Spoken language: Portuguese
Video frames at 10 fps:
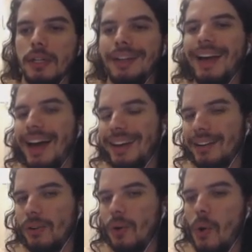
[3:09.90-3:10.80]
Cara,
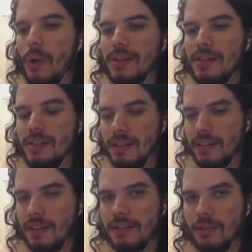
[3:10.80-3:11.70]
ou esses
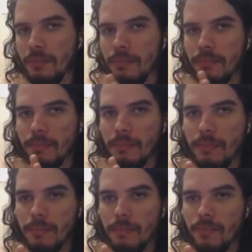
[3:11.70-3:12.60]
itens são
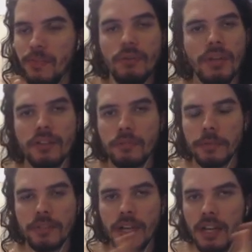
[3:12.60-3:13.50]
vinculados ao
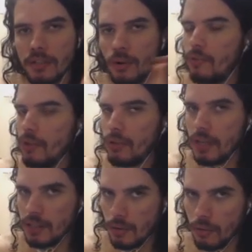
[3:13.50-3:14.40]
personagem ou
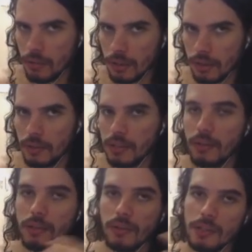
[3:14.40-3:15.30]
vinculados à conta. Se você
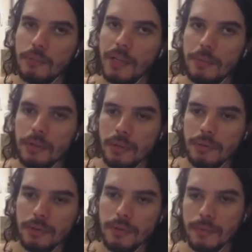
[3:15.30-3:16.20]
não tá conseguindo mandar para seus
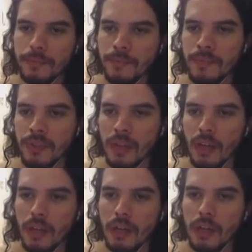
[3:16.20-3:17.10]
amigos.
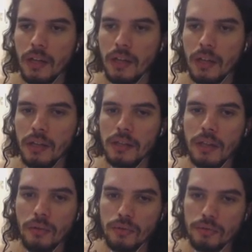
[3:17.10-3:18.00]

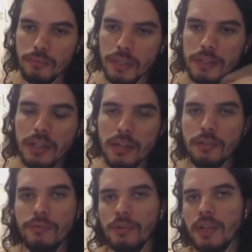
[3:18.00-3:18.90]
Então, zumbi, se eles
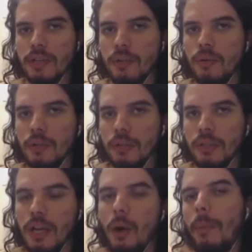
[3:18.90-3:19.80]
são vinculados à conta,
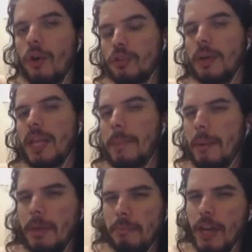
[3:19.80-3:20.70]
eu posso mandar
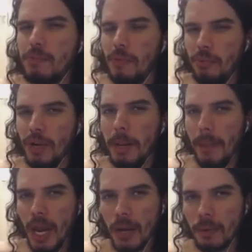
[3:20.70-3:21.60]
para mim mesmo por
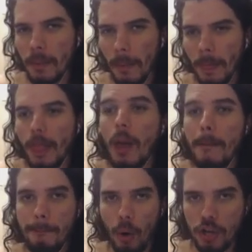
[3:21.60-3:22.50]
e-mail?
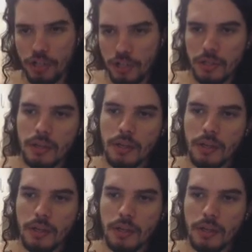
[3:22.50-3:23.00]
Pode.